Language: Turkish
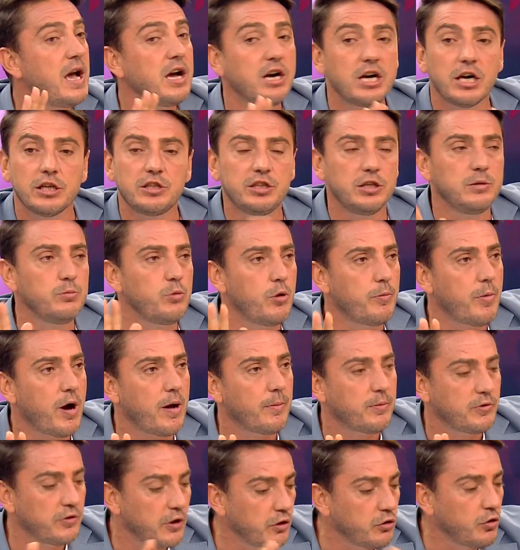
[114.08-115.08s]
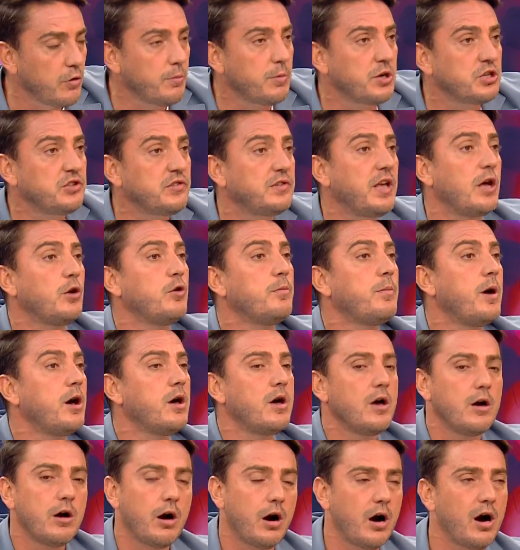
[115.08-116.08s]
Ben katılmıyorum abi. Sezon başı sen
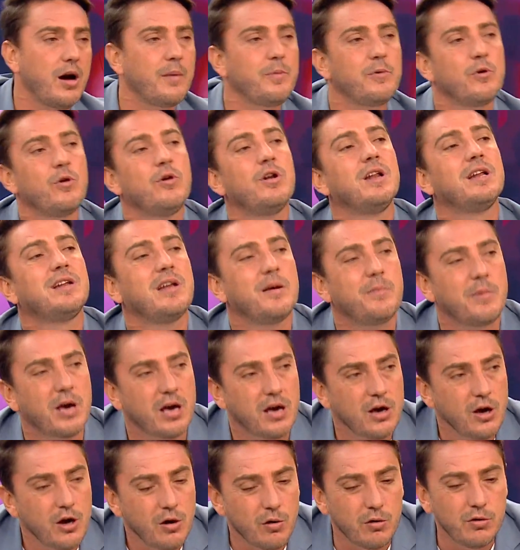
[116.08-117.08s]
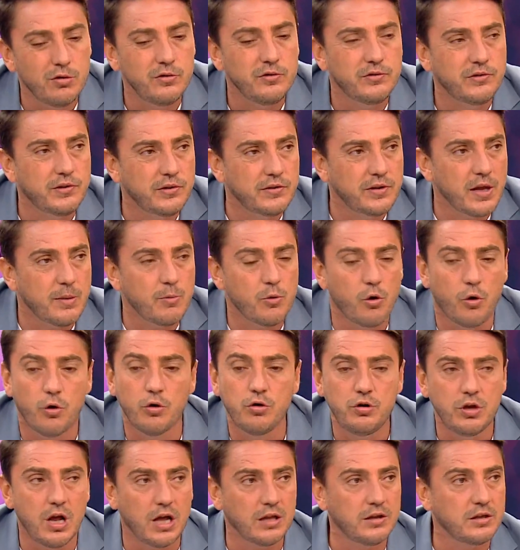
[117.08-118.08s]
ama abi öyle deme. Oyun sistemi,
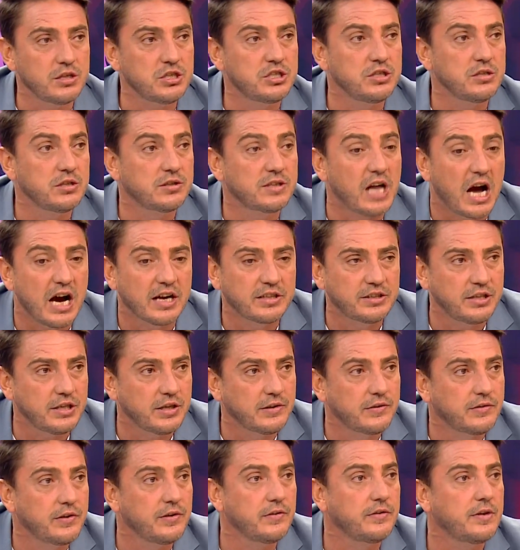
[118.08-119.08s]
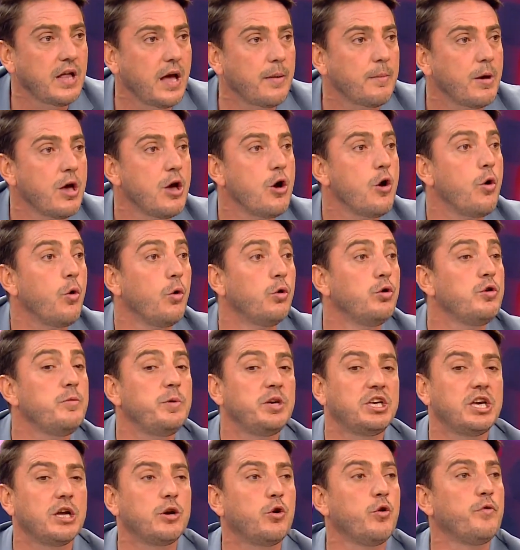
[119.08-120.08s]
oyun anlayışı, taktik, sistem. Onu
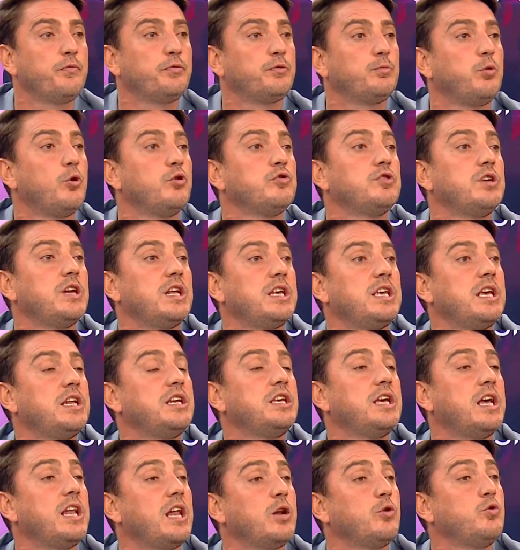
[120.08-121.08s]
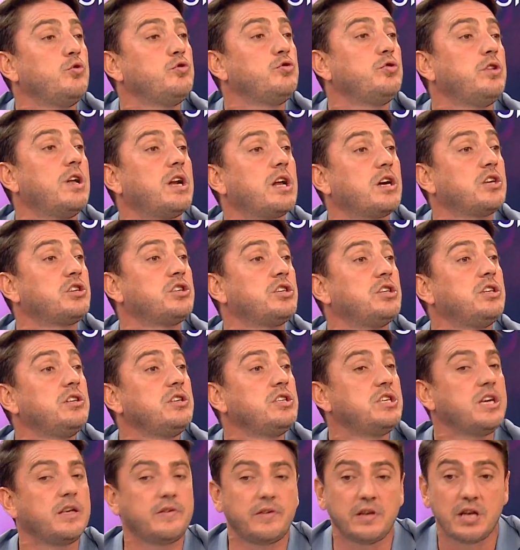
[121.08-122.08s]
tabii bir kere ki o futbolculara yeni gelen oyunculara bak-
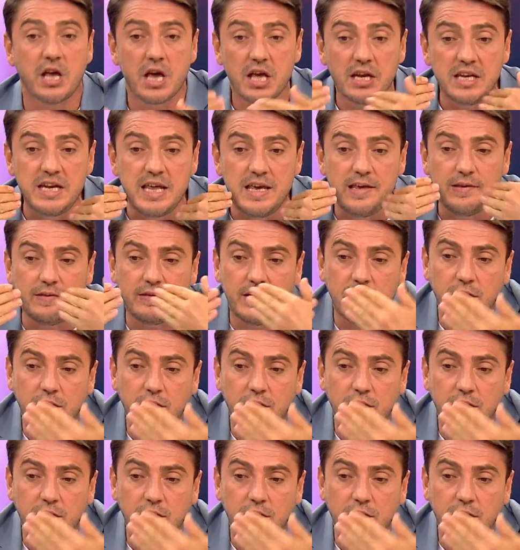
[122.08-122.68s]
aşılayacaksın. Ne